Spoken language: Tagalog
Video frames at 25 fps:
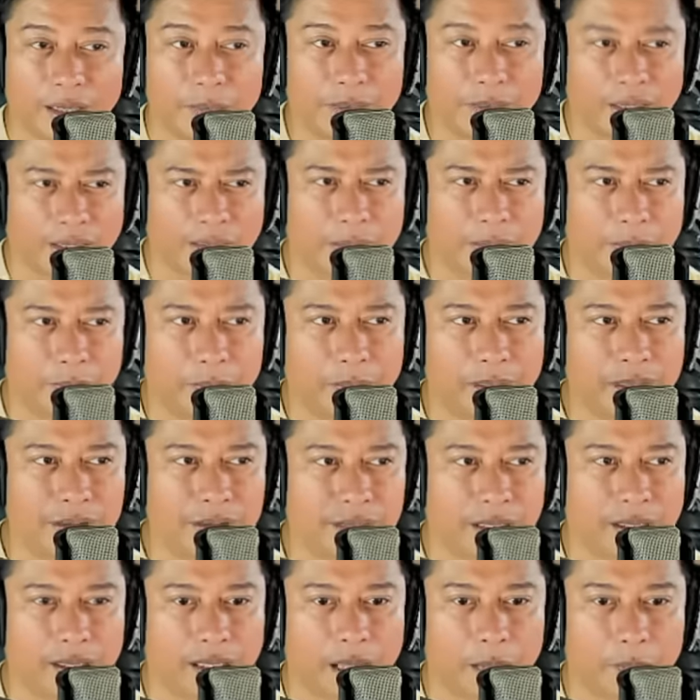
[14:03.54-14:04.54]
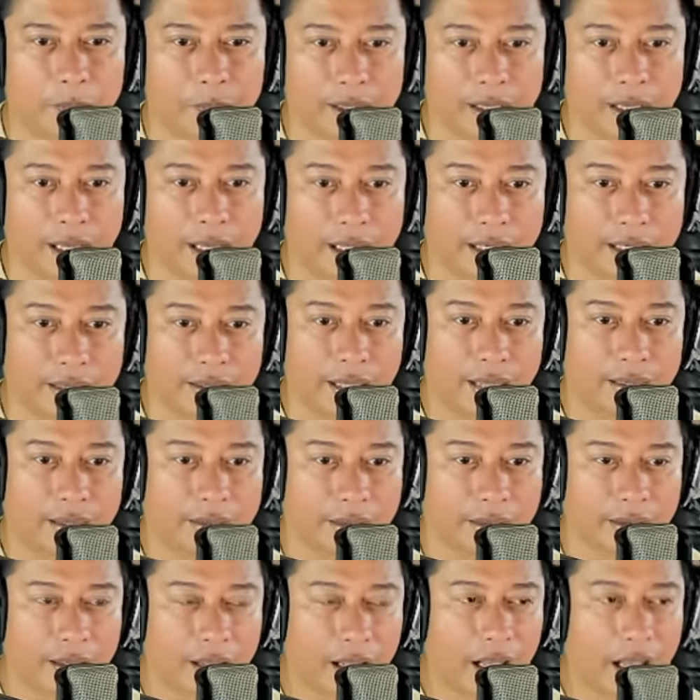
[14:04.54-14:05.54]
ng iba't ibang bansa nakapanalig
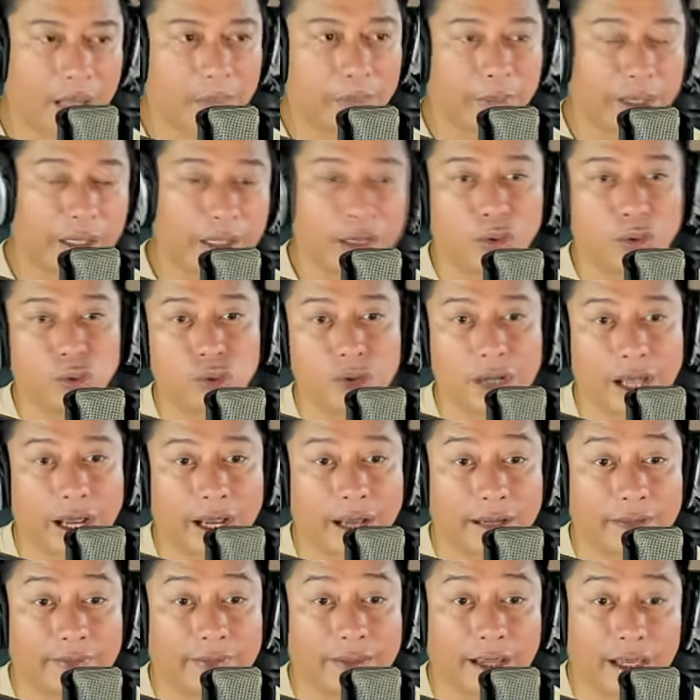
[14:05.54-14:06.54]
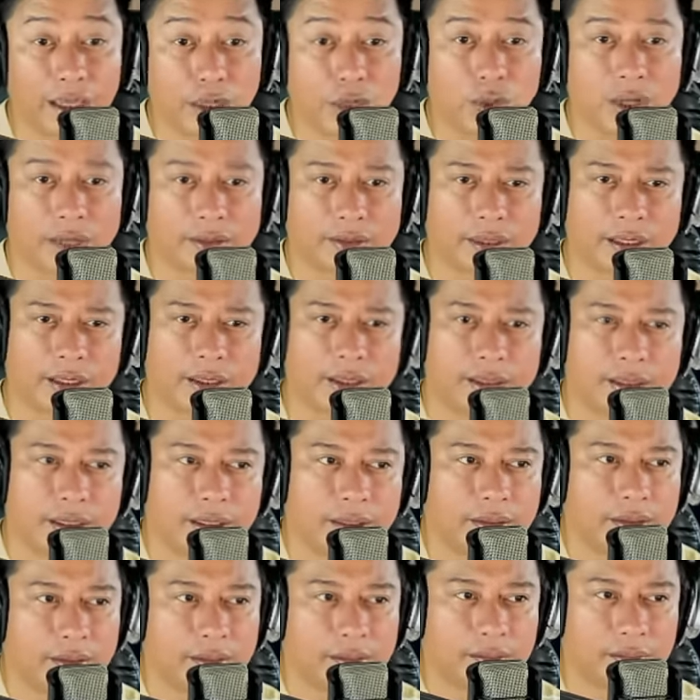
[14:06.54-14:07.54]
natin, pwedeng unahin tayong
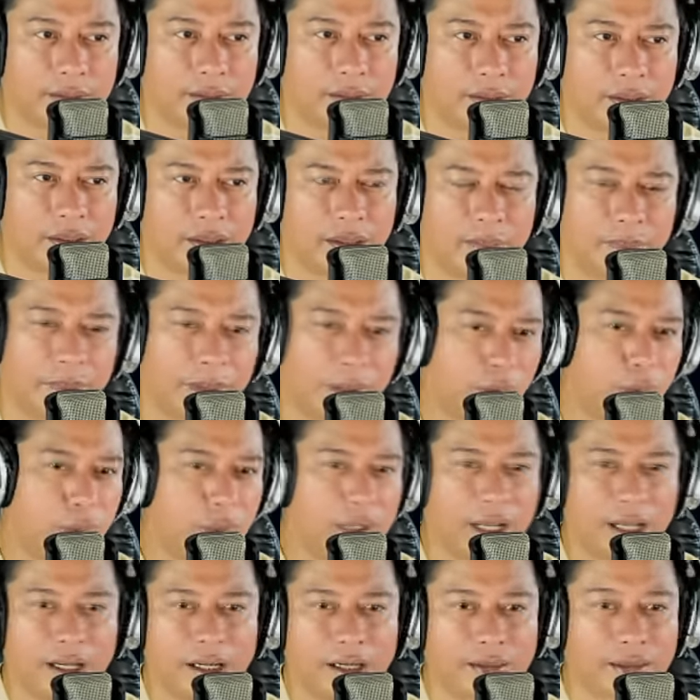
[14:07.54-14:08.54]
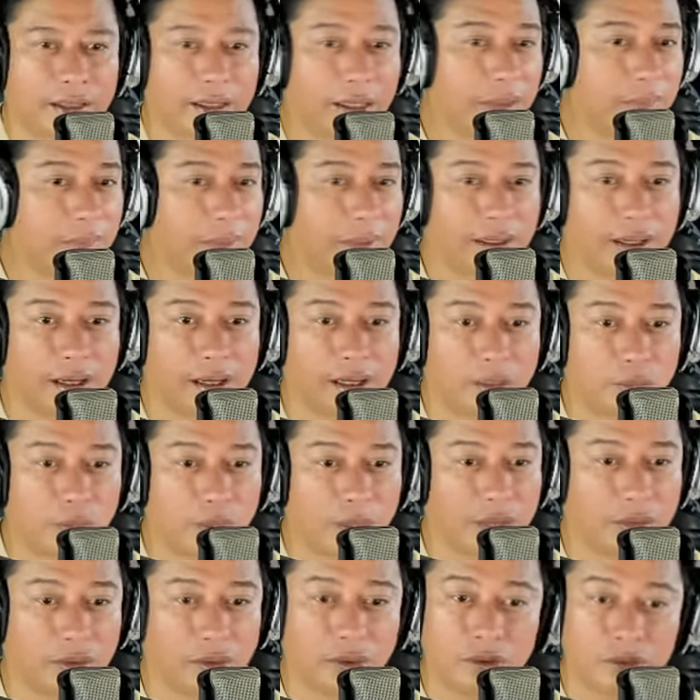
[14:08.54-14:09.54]
atakihin. Pero wala na tayong
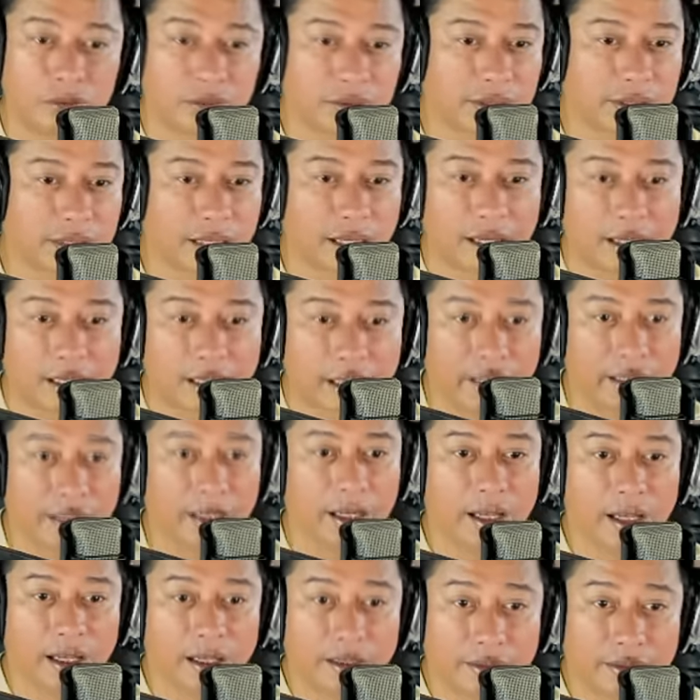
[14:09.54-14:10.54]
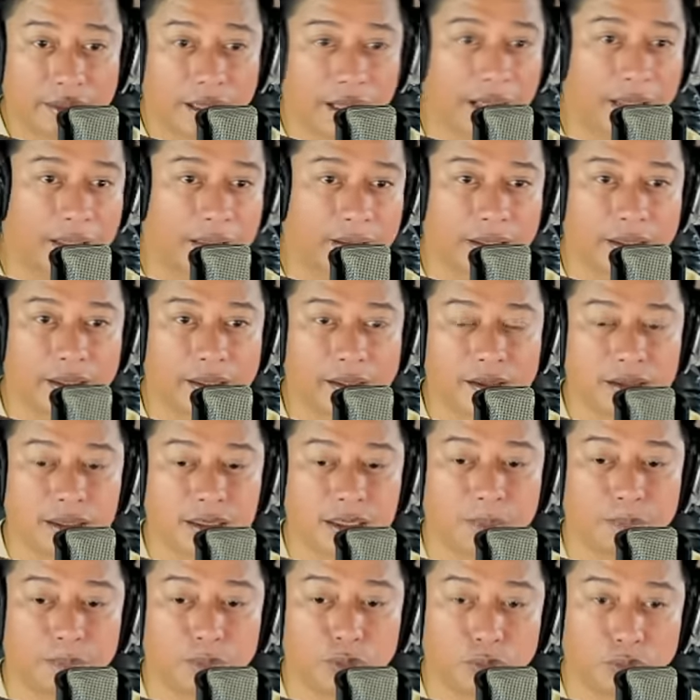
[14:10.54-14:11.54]
magagawa doon kung sakaling darating
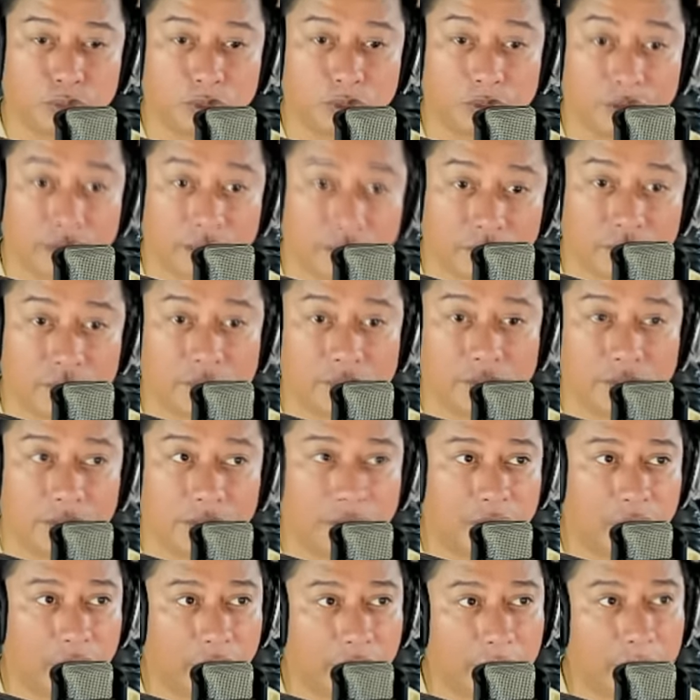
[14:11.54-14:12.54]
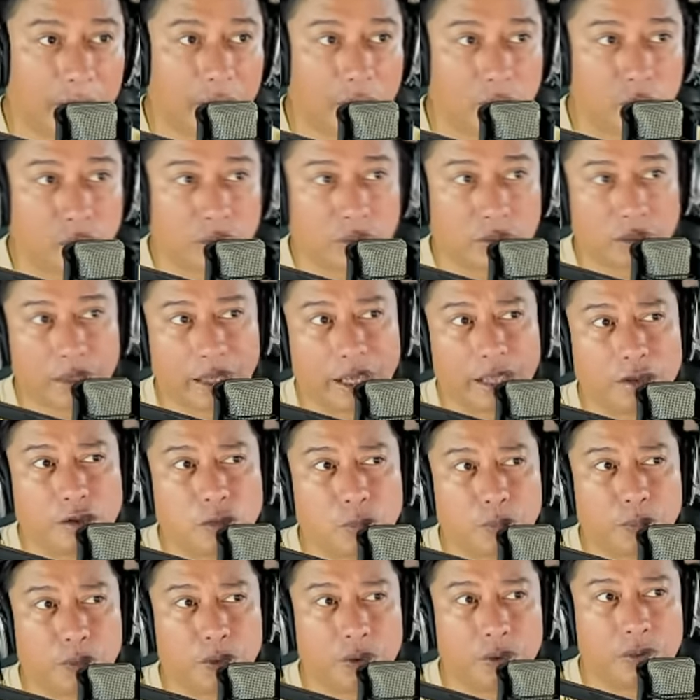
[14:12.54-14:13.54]
sa punto na yun. Okay mga utol,
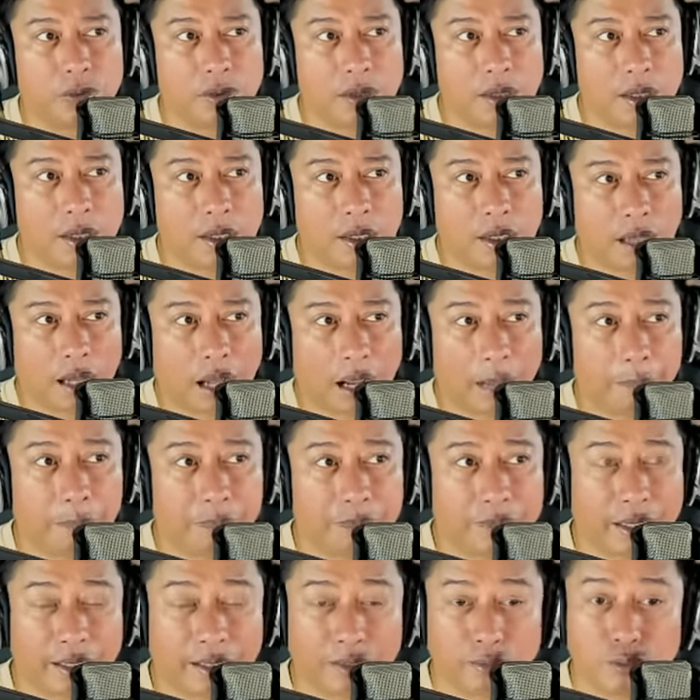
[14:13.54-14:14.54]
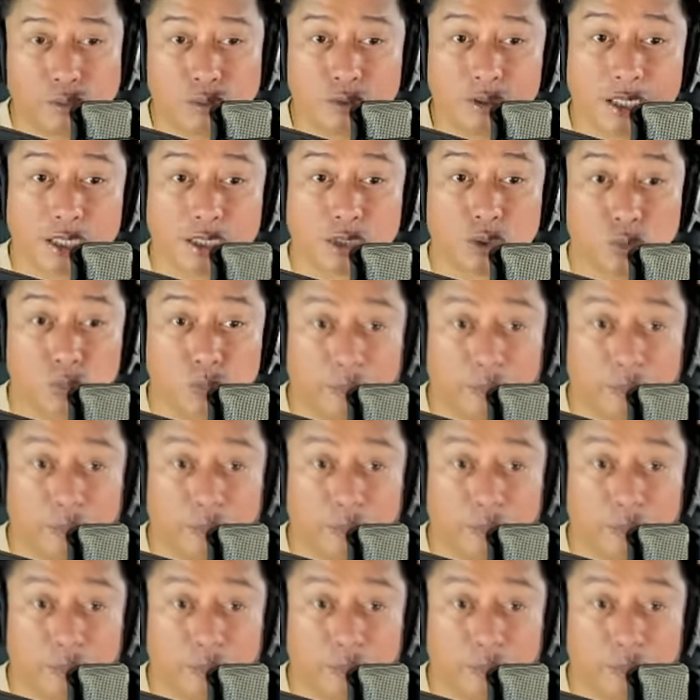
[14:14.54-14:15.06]
ito po yung update doon sa